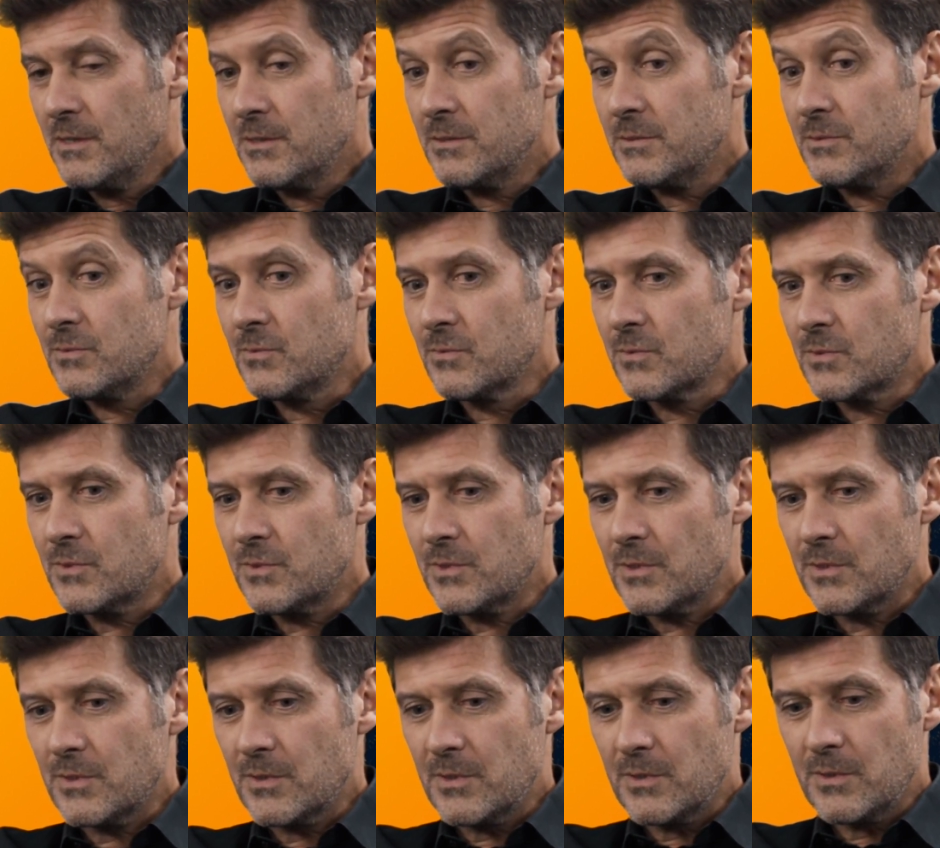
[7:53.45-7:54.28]
Donc,
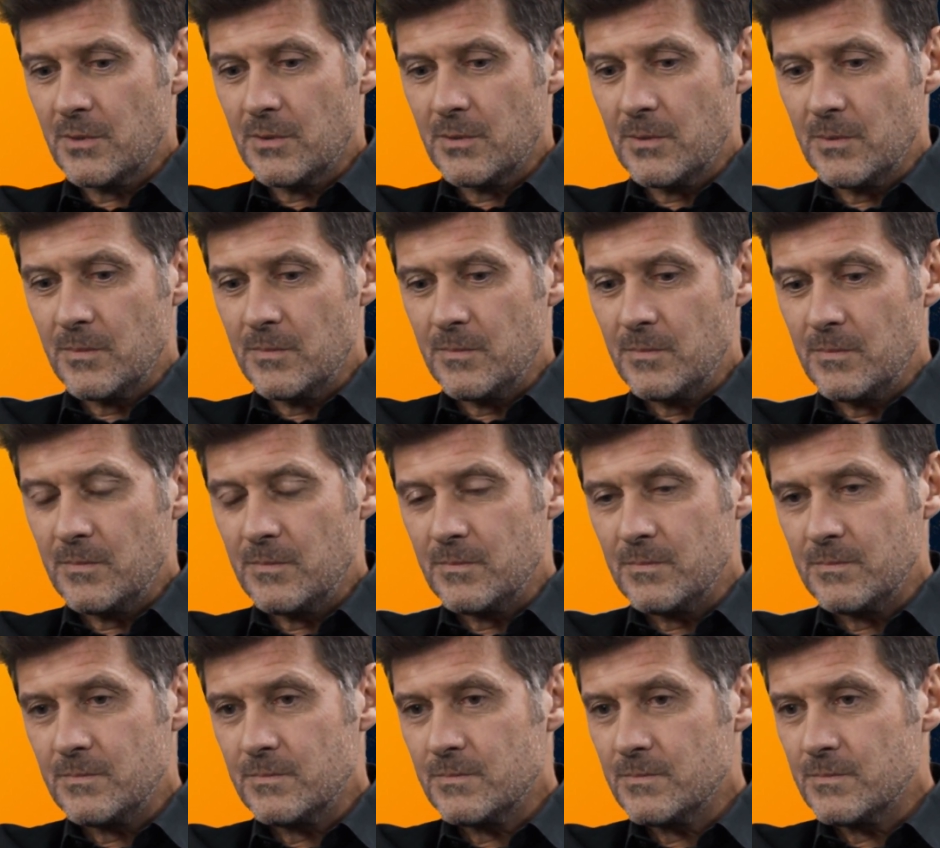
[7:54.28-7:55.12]

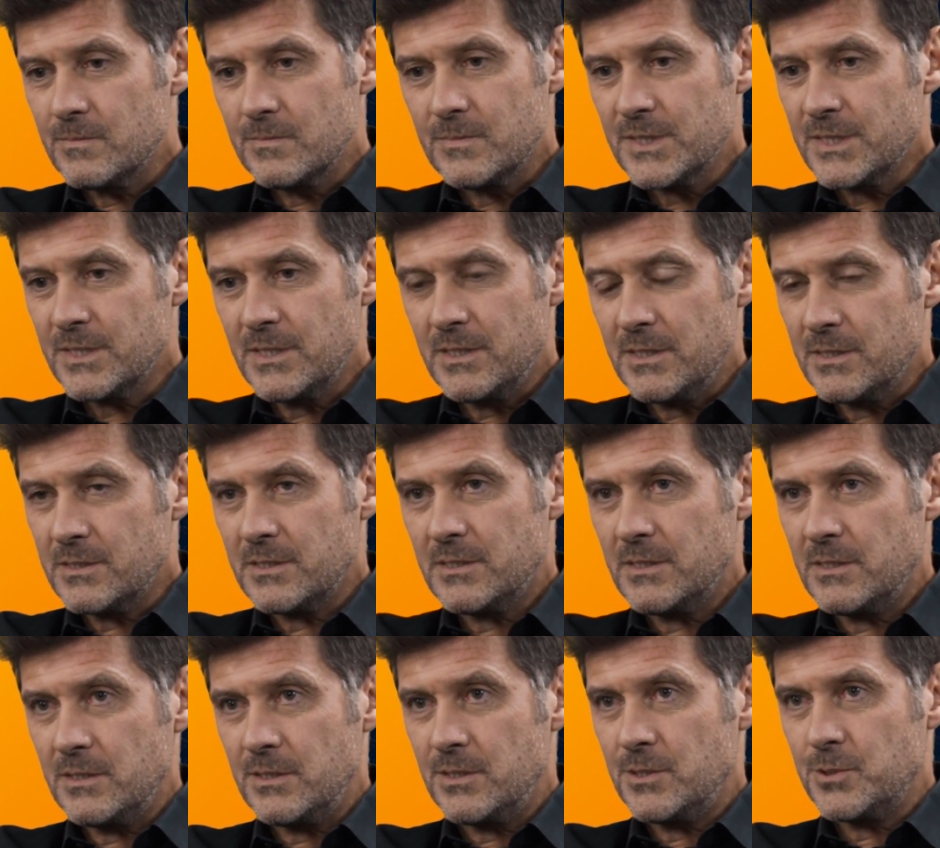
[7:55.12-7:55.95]

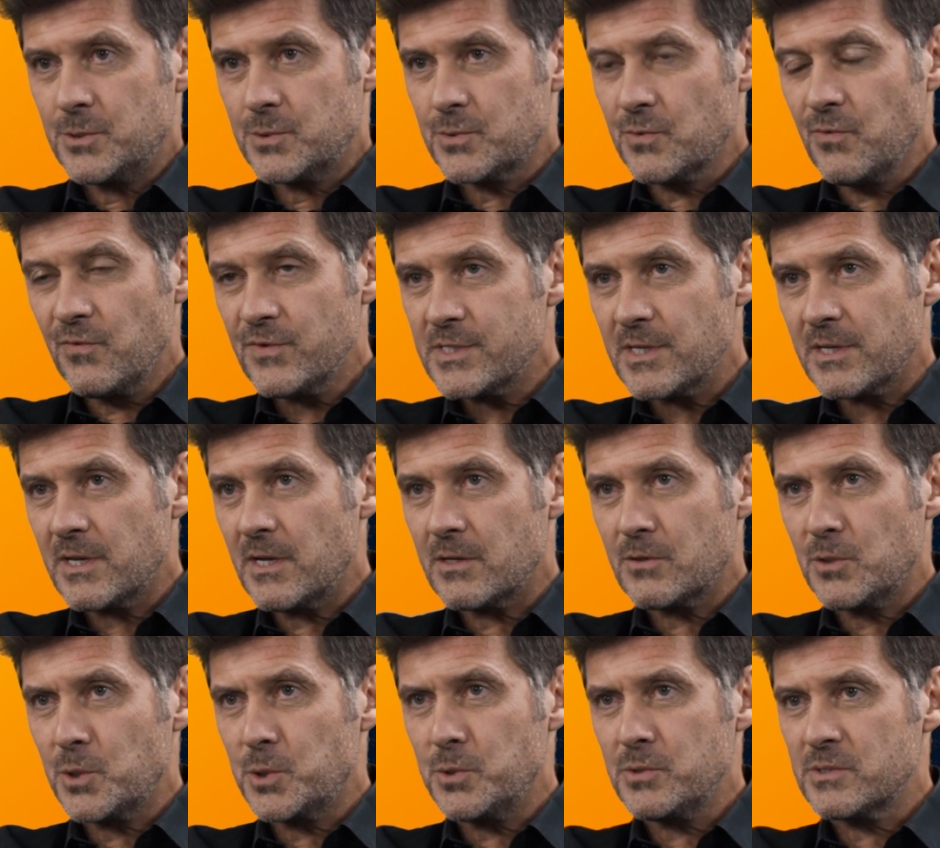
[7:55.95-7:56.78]
je trouve que c'est
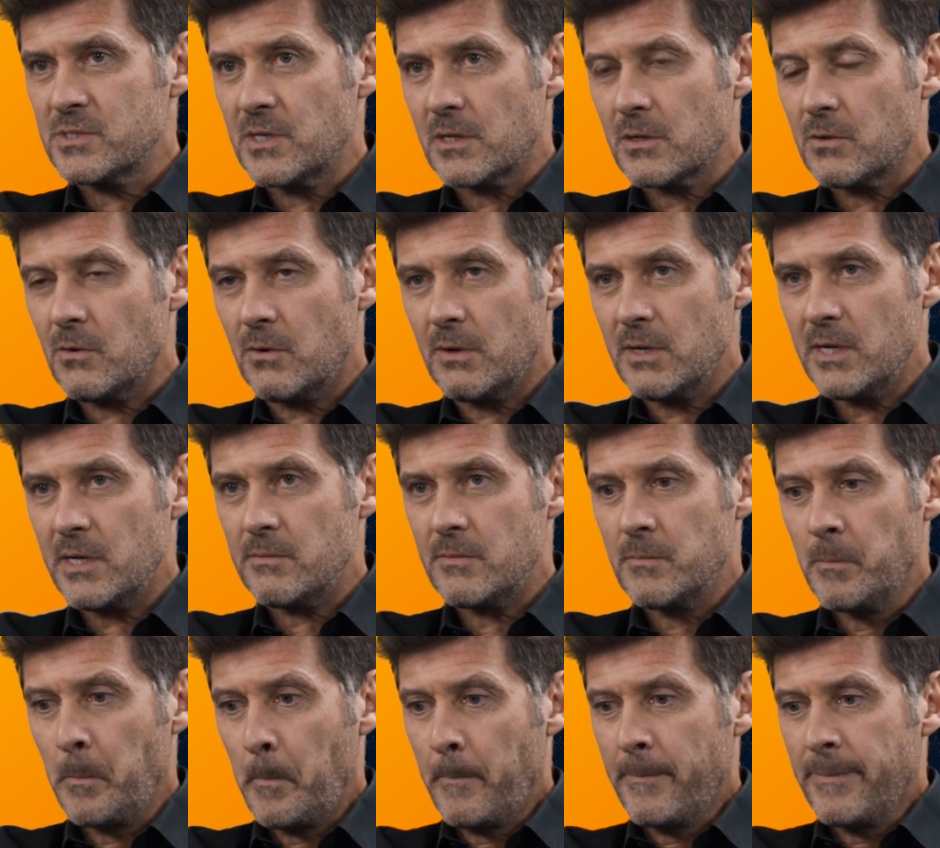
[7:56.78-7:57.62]
quelque chose
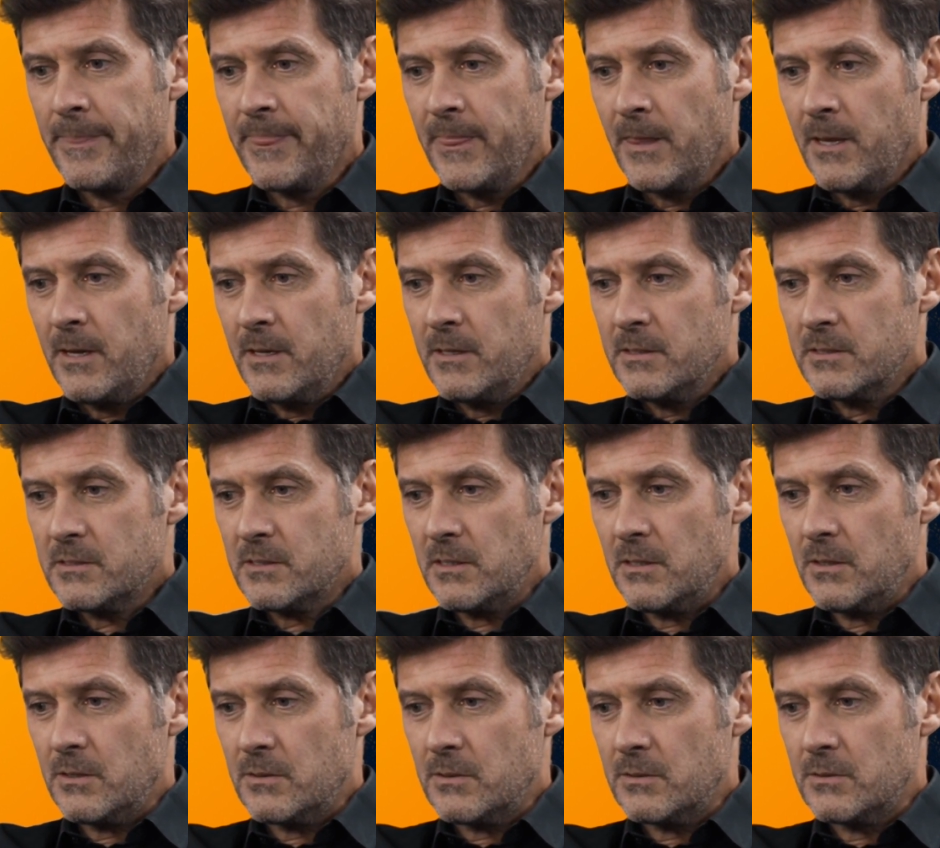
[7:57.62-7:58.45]
d'incroyable.
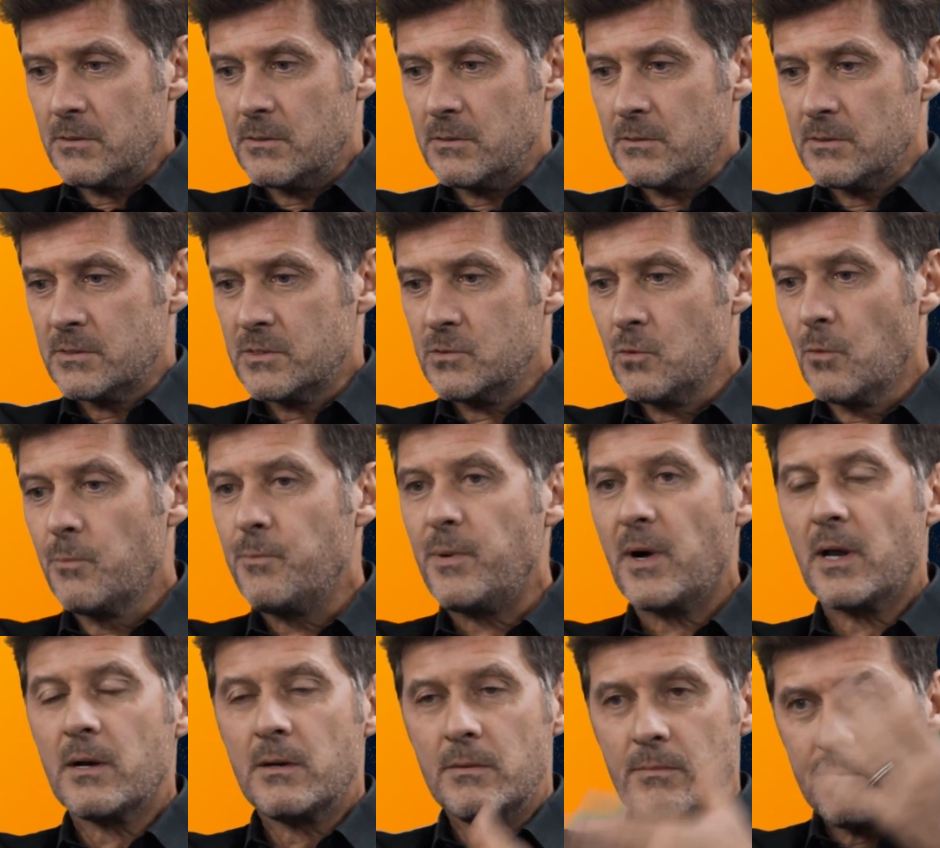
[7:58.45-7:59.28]
C'est, euh, si on
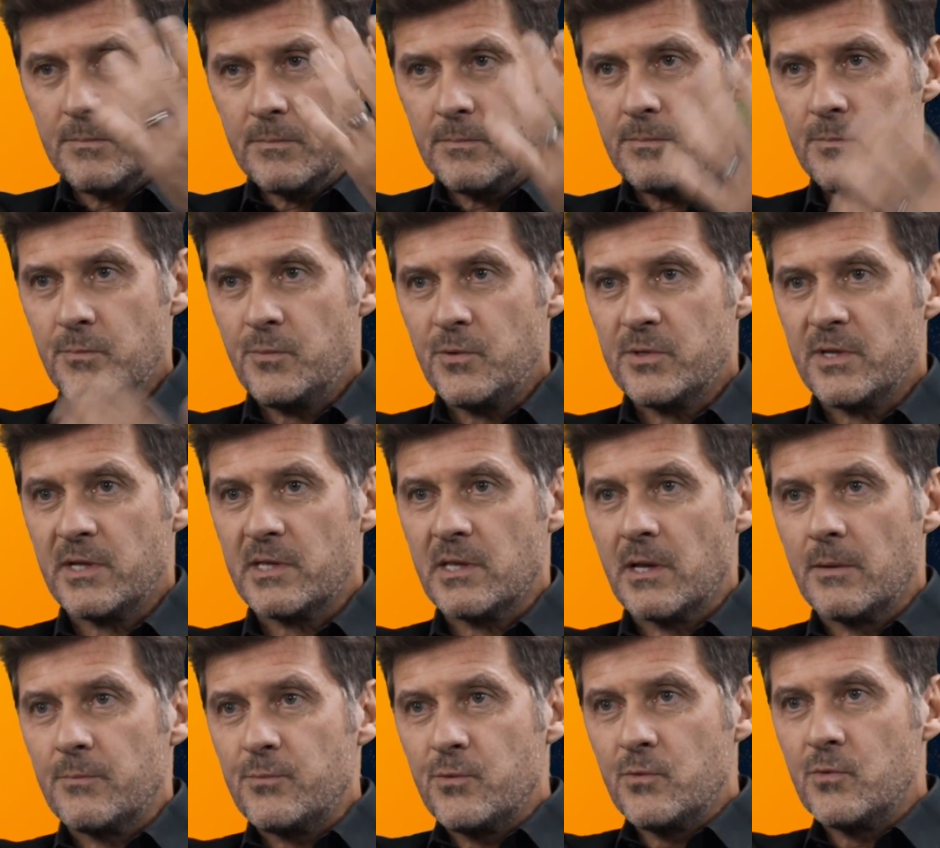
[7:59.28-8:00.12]
parle
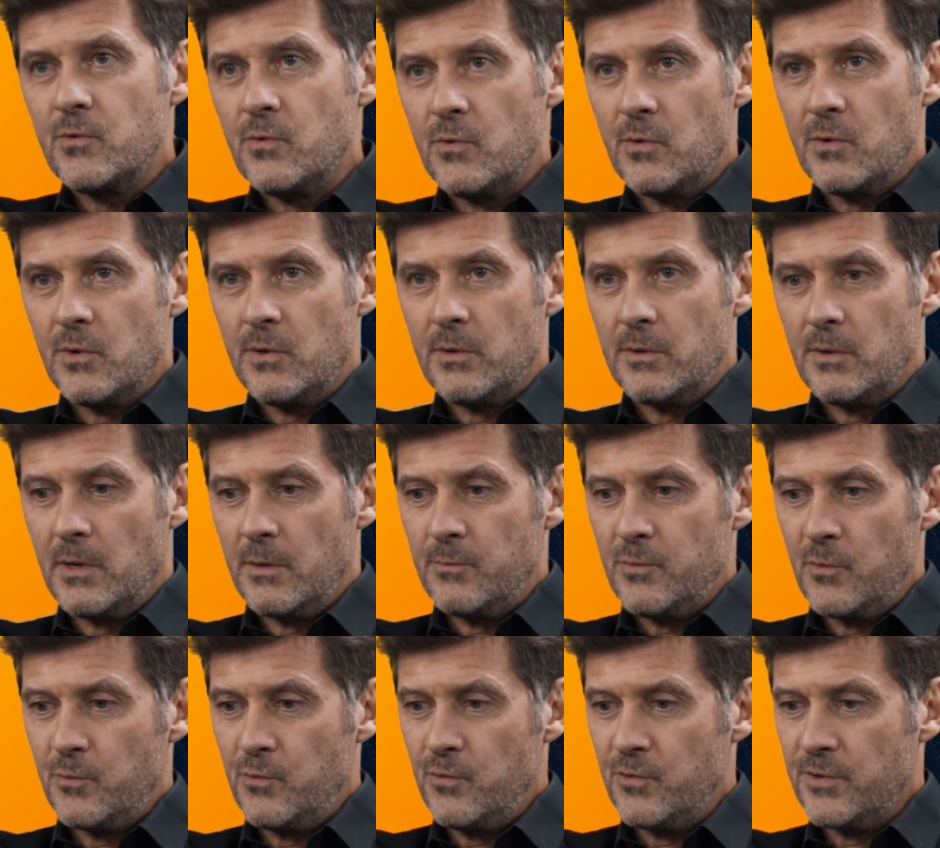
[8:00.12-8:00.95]
peut-être un peu, un
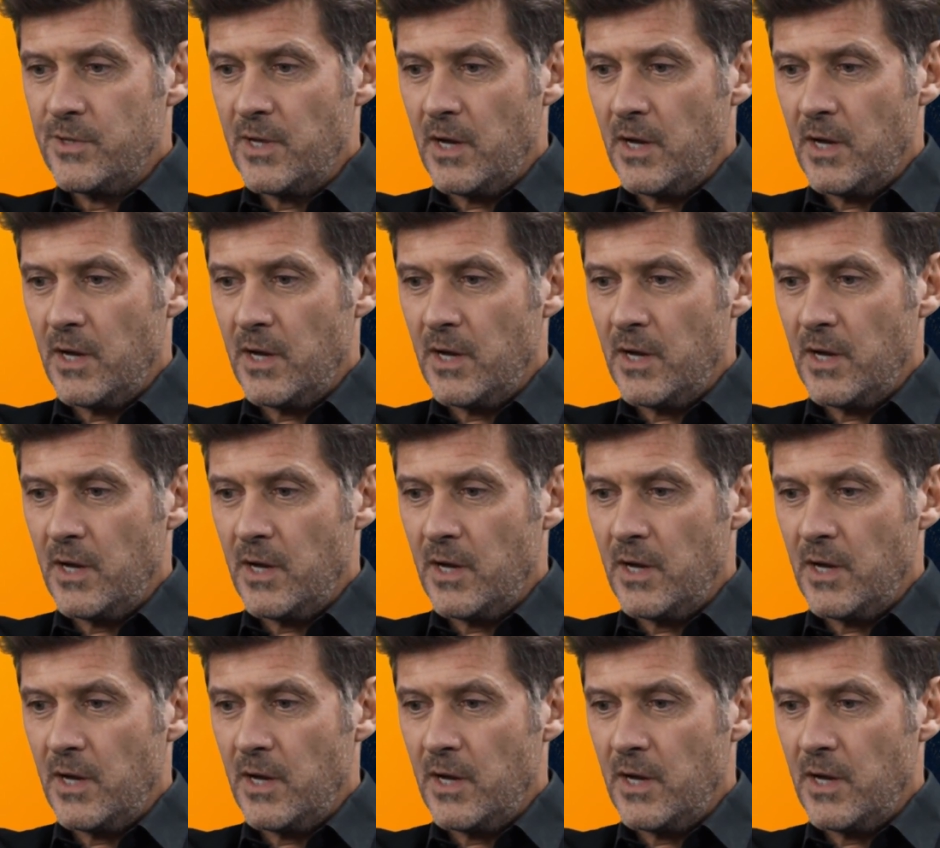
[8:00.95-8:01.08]
peu plus